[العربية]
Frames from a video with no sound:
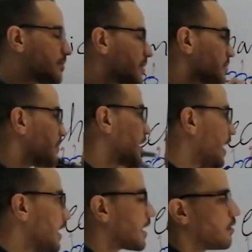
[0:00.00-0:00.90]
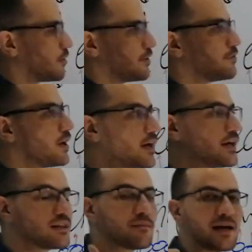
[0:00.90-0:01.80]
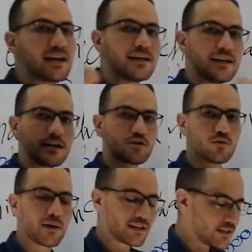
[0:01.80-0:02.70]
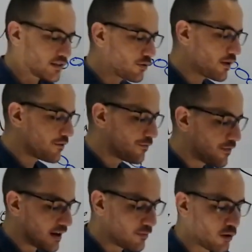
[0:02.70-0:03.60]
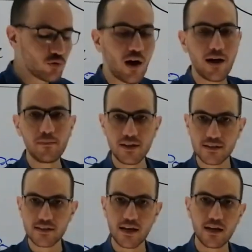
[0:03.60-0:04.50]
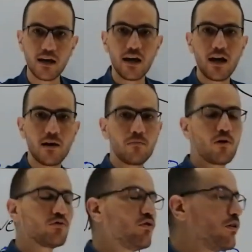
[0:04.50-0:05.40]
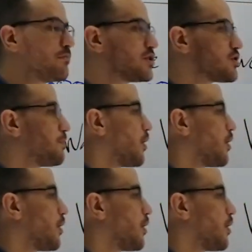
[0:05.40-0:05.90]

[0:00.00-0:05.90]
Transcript: اتسمت ميكانيكال ويف انما الالكترو ماجنتيك ويف فالموضوع عامل ازاي الموضوع مش